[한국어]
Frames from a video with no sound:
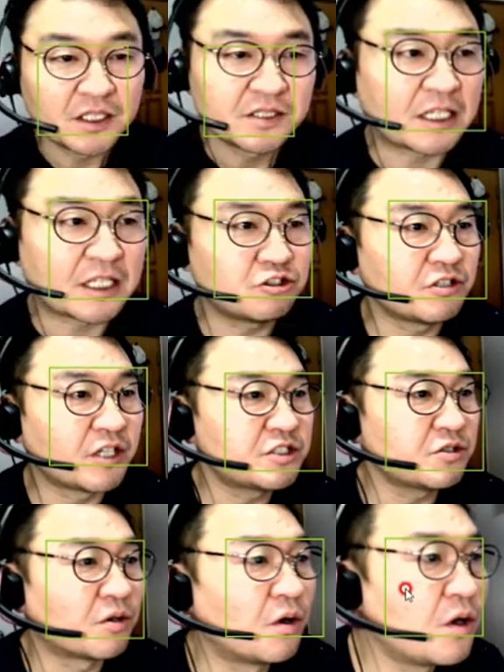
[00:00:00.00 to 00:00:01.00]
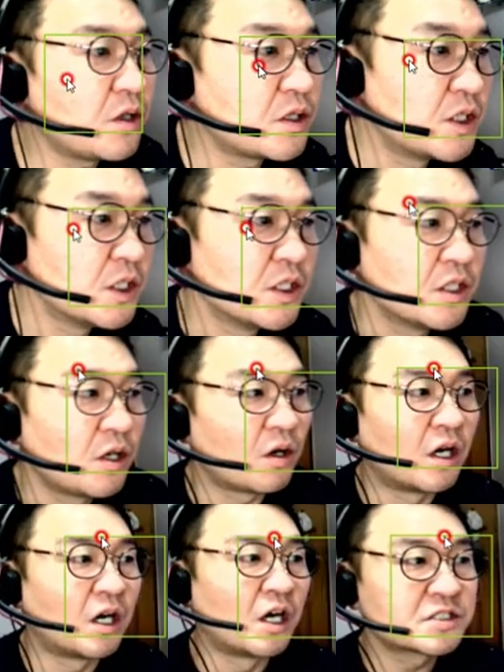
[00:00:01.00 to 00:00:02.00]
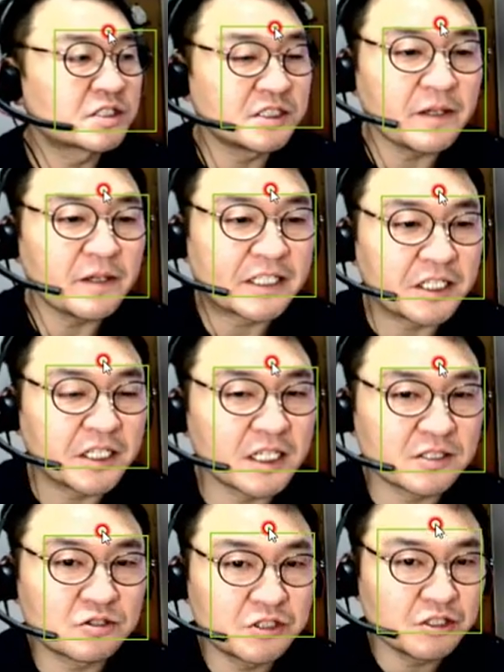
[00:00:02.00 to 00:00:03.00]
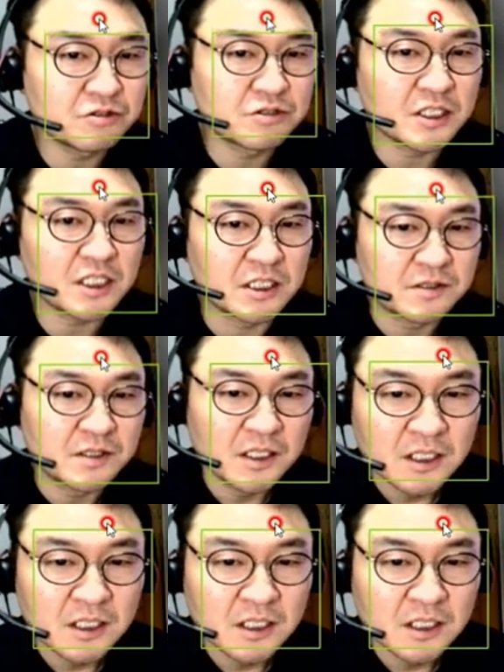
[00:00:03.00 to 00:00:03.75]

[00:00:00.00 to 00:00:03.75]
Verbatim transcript: 다 출력하시고 선생님한테 연락을 준 친구들은